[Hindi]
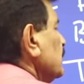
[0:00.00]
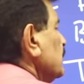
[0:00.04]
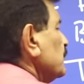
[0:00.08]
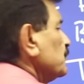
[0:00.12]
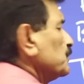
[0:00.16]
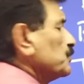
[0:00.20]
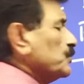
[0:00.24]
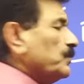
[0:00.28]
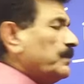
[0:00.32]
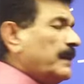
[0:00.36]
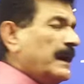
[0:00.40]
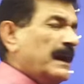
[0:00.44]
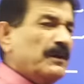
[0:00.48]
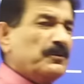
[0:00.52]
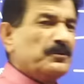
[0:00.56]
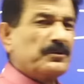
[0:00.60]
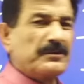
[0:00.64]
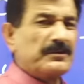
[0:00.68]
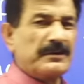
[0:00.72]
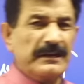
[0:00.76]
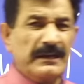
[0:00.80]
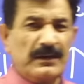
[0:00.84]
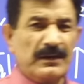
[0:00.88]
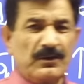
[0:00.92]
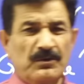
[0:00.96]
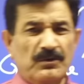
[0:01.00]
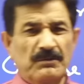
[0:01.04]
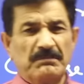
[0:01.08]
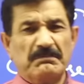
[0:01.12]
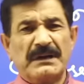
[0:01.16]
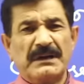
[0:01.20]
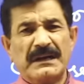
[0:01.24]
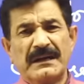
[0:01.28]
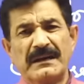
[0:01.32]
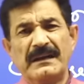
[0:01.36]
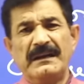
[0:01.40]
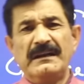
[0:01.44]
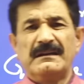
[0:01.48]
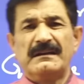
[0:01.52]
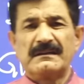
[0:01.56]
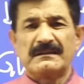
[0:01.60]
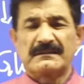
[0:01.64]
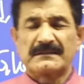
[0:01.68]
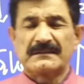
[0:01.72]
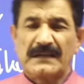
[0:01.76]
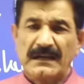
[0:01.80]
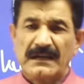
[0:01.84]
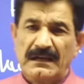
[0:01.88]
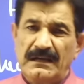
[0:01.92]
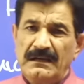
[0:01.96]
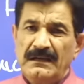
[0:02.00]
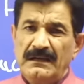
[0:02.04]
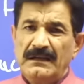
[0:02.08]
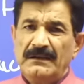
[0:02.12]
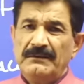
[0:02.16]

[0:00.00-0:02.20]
सुबह उठने को मन नहीं करता